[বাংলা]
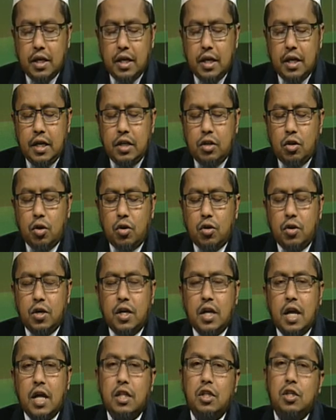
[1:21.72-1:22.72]
এই
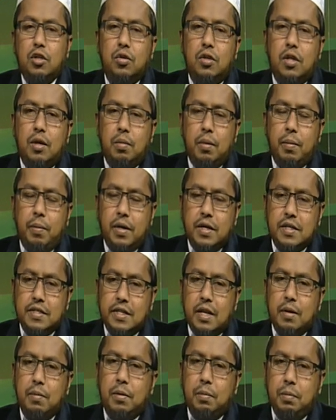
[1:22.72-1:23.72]
ধরনের আত্মীয়তার ব্যাপারে
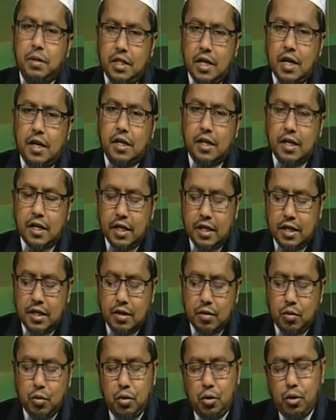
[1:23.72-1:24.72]
ইসলামের বিধান কি
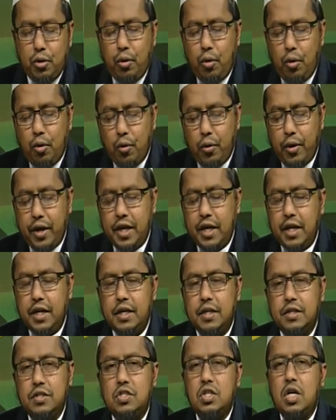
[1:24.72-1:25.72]
উত্তর হলো এই
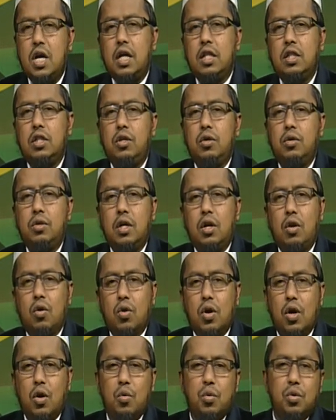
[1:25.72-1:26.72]
যে আত্মীয়তা
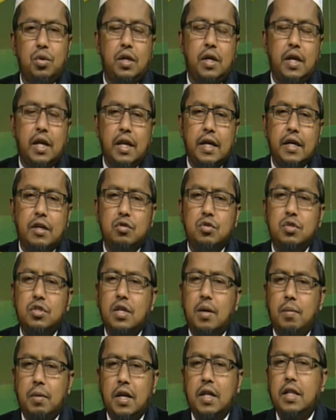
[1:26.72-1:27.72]
রক্ষা করতে গেলে কিছু
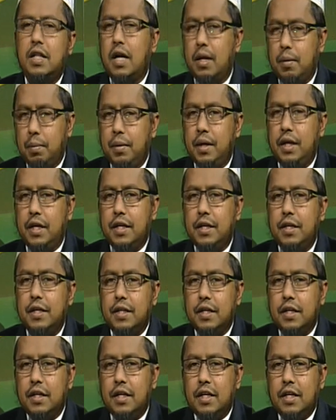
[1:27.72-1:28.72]
ঝামেলা থাকবে
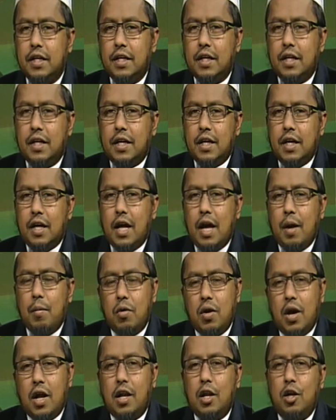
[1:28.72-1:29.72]
এবং
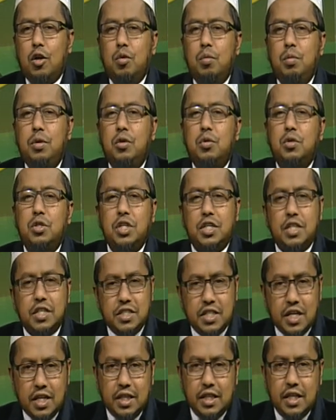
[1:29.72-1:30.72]
আল্লাহ নবীও সেটা
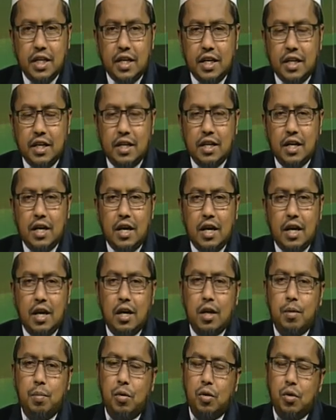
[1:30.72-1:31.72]
জানতেন
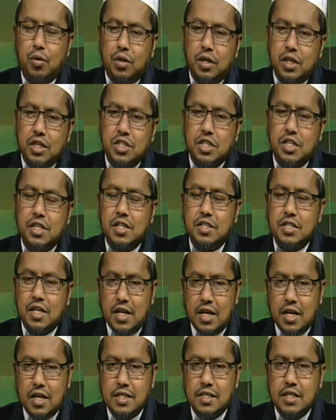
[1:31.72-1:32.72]
আল্লাহর পক্ষ থেকে সেটা
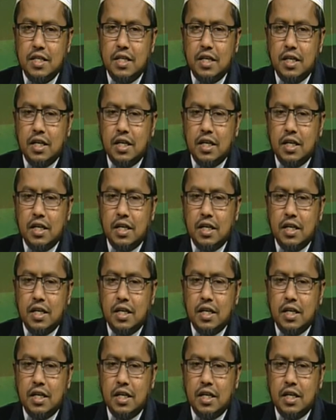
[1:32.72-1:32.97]
জানা আছে